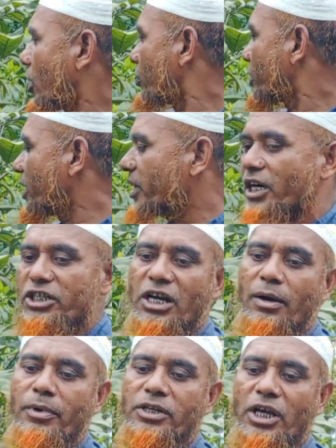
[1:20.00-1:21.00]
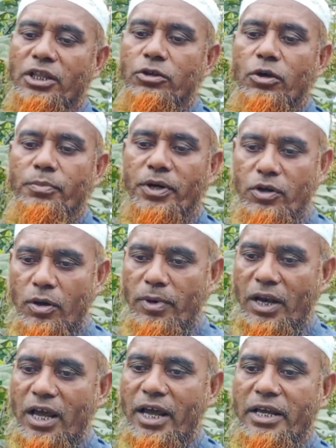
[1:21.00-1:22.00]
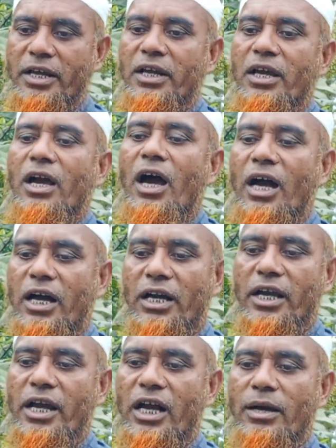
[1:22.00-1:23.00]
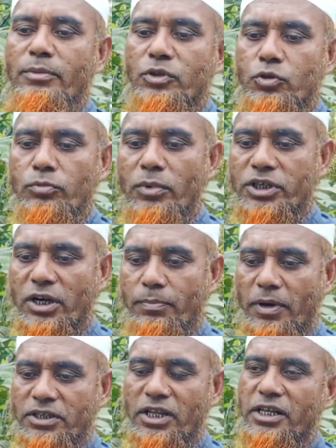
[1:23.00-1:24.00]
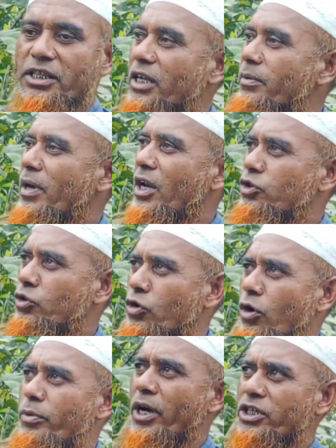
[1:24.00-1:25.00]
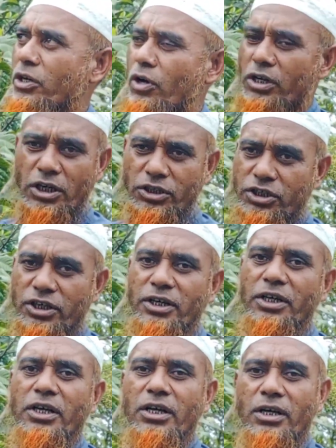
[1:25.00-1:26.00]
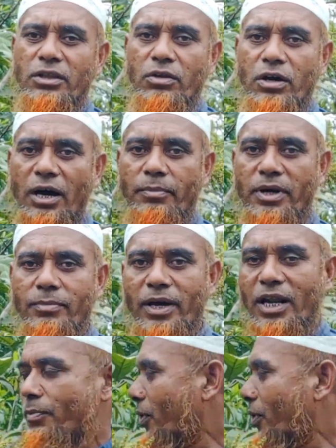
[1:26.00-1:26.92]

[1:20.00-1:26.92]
আল্লাহর মতে এই গাছটা আমরা জাতীয় বৃক্ষ মেলায় আগার গায়ে আগামী জুন মাসের পাঁচ তারিখ থেকে মেলা শুরু হবে আশা করা যাচ্ছে তো আমরা এই